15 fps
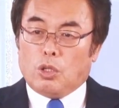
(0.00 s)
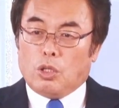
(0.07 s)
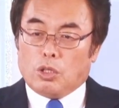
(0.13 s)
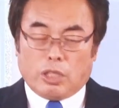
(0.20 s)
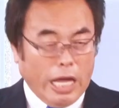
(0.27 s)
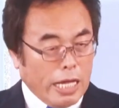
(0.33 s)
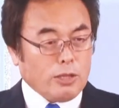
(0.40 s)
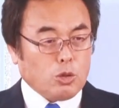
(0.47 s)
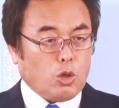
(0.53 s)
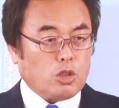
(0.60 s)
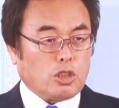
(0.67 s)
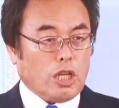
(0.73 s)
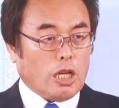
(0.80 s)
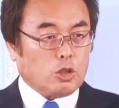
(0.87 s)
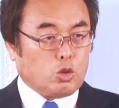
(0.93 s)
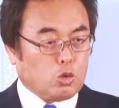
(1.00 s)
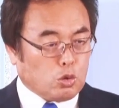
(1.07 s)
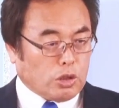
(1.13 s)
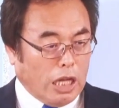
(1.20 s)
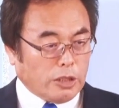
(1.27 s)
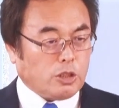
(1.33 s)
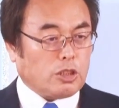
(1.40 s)
天倒して助
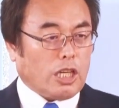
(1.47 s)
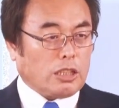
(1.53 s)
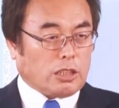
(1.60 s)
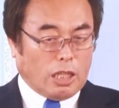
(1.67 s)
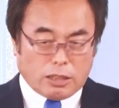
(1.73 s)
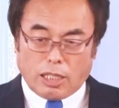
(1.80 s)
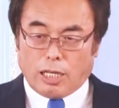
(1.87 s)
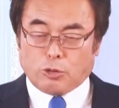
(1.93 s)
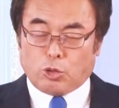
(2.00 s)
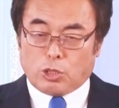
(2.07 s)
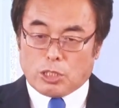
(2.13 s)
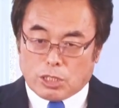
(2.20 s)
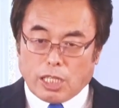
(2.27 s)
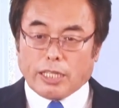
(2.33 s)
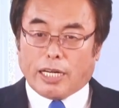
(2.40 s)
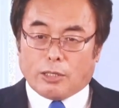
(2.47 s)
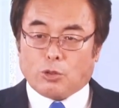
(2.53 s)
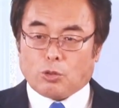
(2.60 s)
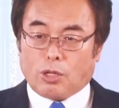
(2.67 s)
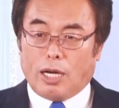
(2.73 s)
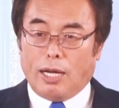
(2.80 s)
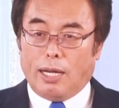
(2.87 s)
け出さないといけないの
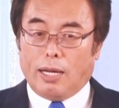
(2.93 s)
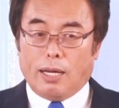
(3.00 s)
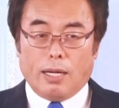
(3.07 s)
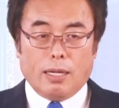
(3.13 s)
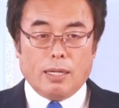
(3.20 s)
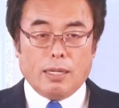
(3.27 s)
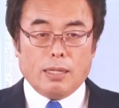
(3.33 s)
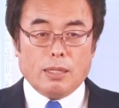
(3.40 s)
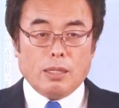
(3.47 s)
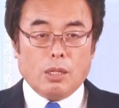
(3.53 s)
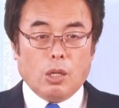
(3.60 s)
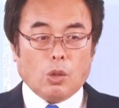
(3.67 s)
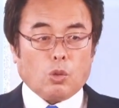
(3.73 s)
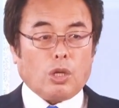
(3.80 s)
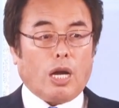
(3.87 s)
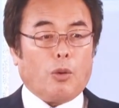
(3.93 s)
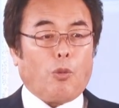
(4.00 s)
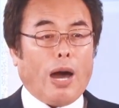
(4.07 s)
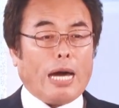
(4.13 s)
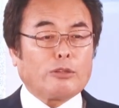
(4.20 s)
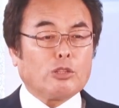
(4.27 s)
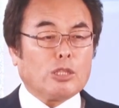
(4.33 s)
がこれは
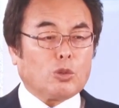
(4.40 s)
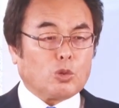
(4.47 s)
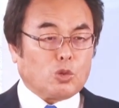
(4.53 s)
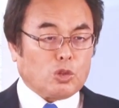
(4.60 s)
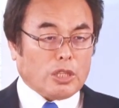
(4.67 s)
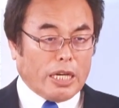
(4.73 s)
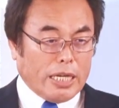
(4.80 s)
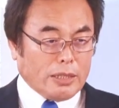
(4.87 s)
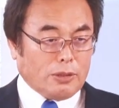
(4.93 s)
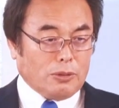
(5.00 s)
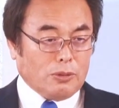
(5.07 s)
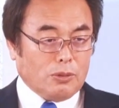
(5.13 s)
悪いことじゃないの